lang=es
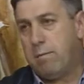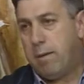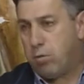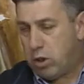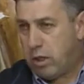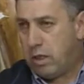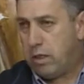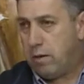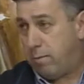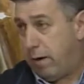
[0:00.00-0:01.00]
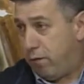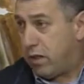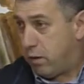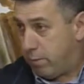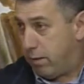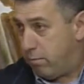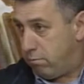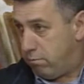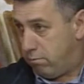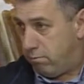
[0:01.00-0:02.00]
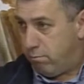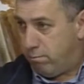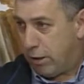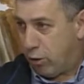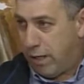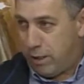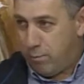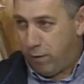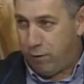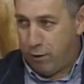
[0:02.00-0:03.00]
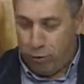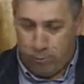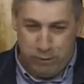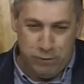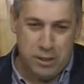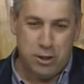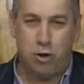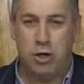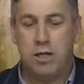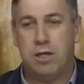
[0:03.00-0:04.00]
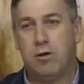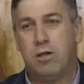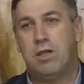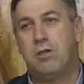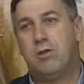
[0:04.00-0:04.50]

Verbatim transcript: vamos a seguir eh, para fiestas mm, patronales, me refiero, no para fiestas que organiza el Concello.